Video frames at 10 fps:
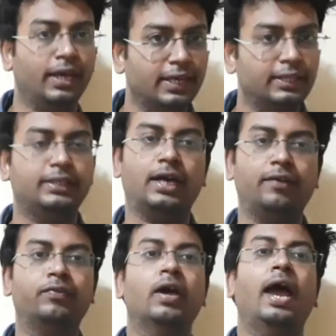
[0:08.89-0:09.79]
ఏది
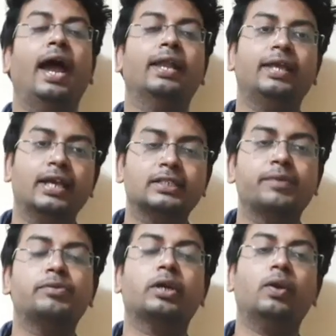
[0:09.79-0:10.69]
టఫ్ అండ్ ఏ
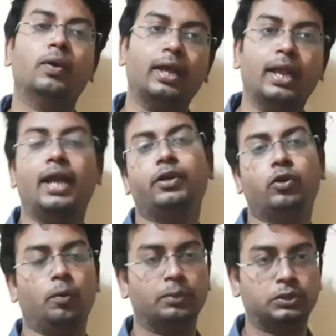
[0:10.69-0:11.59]
సబ్జెక్ట్లో ఎలాంటి
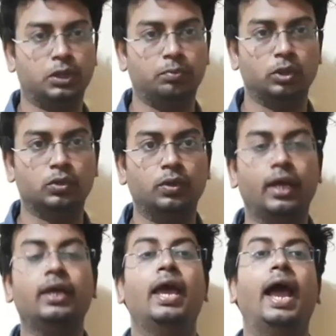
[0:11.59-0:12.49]
టాపిక్స్
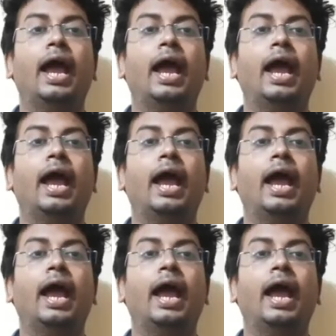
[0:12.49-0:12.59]
ఉండబోతున్నాయి